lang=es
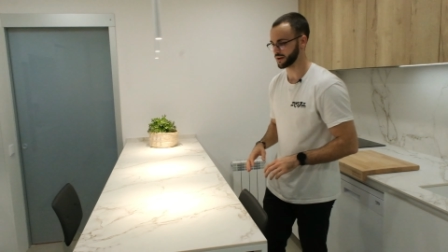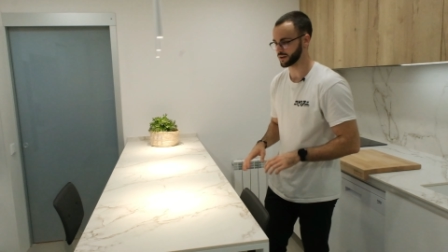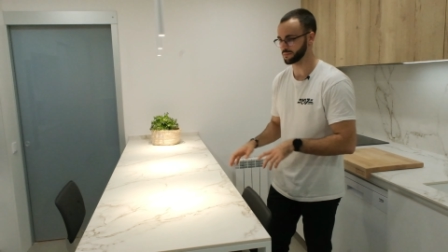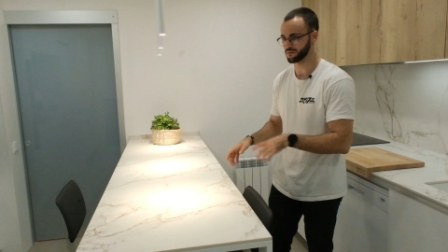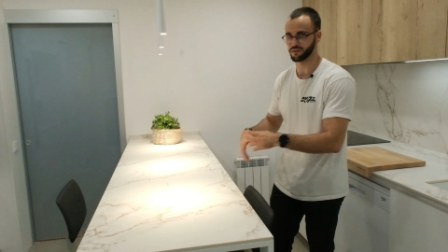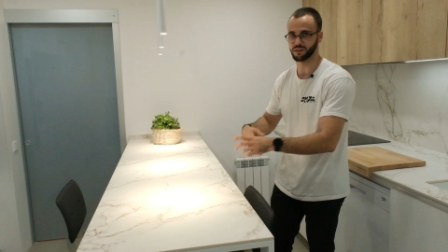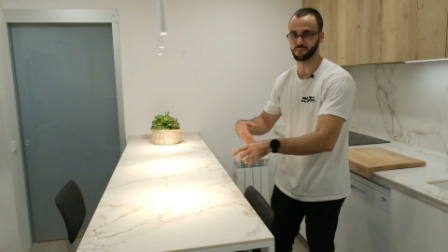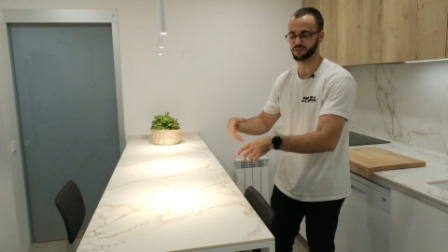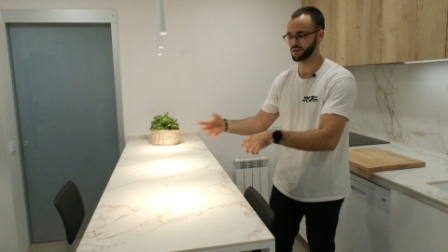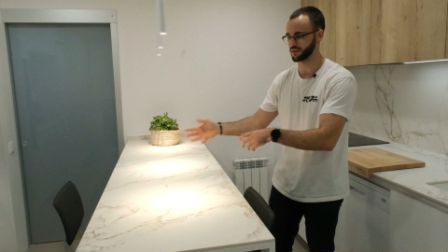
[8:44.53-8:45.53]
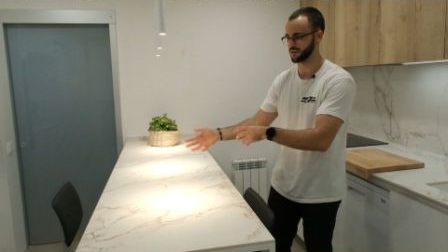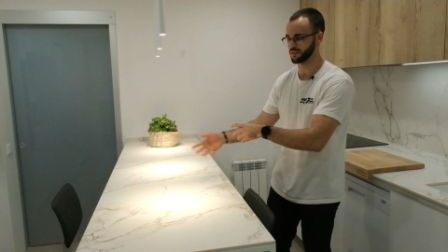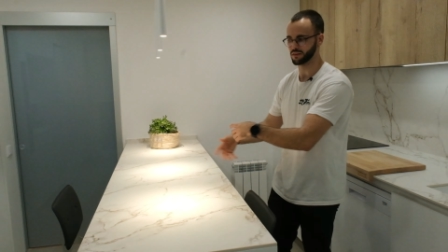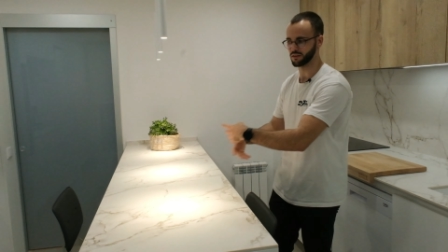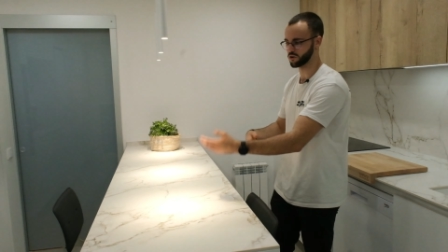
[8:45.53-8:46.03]
aquí perfectamente
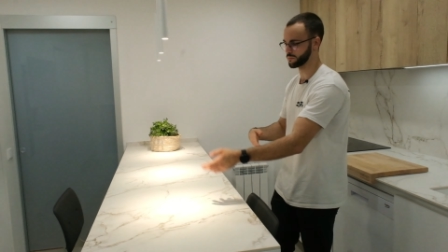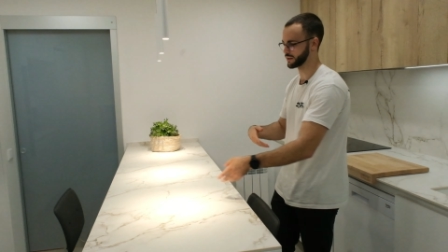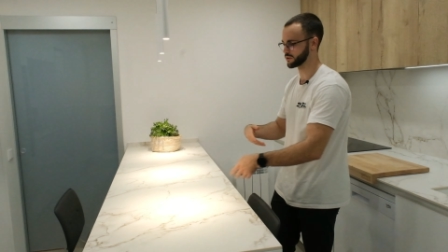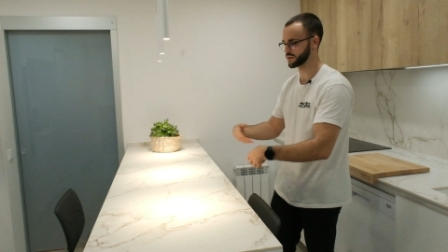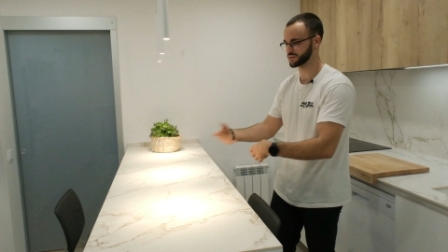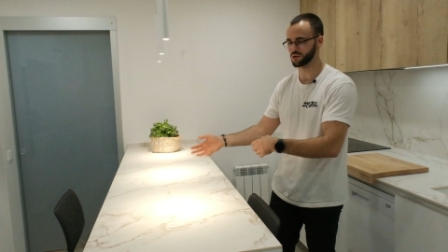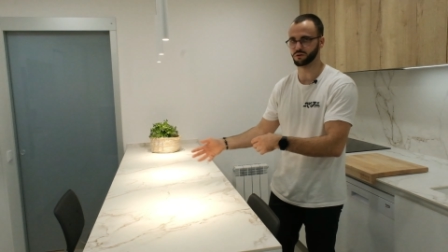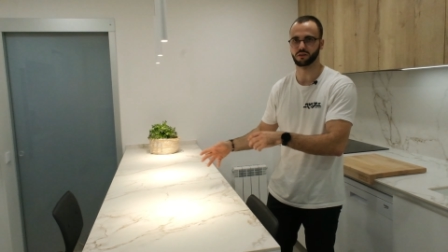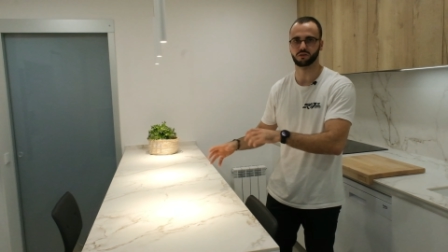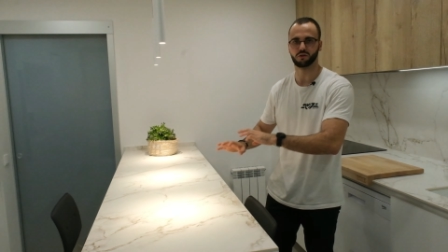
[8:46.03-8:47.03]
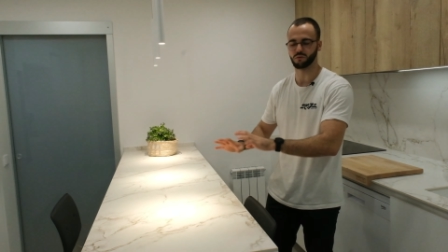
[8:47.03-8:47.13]
eh, comiendo, desayunando,